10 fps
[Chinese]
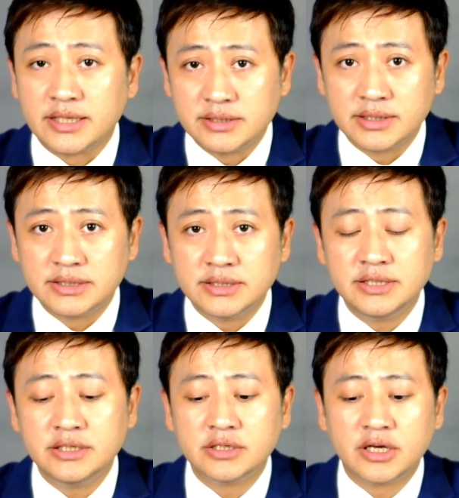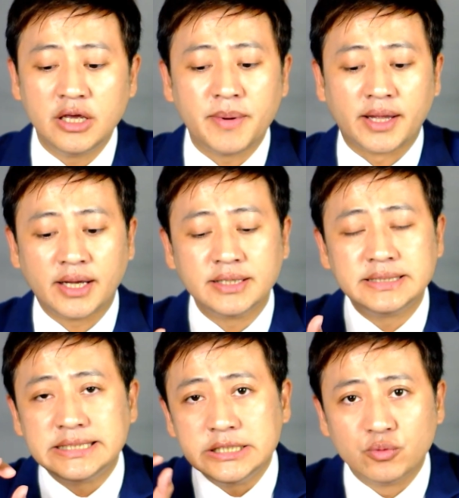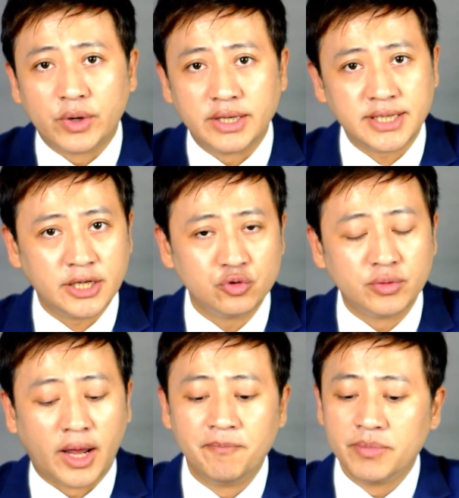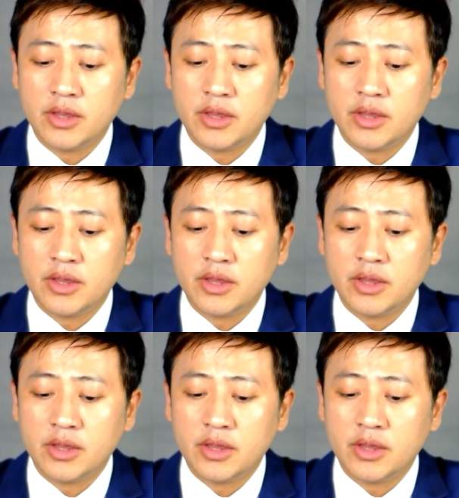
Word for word: i e 四个字，其实可以把它的字尾拆出来。